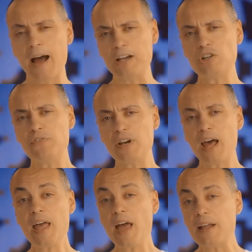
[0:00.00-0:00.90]
عشان في
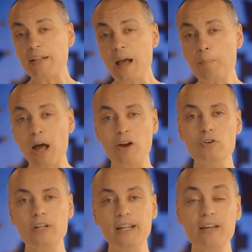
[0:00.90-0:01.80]
النهاية يتجمع
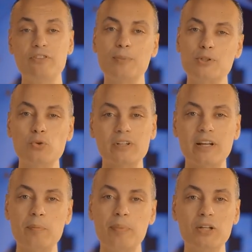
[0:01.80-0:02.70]
كل ده في ماسورة
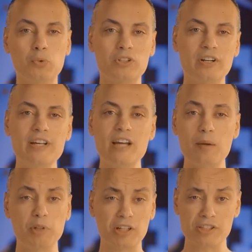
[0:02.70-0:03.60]
كليبات وطنية
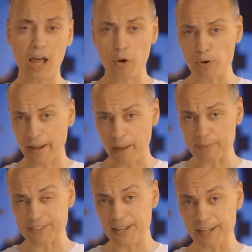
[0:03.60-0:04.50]
بتتذاع كل
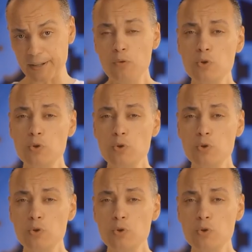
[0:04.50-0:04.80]
خمس دقايق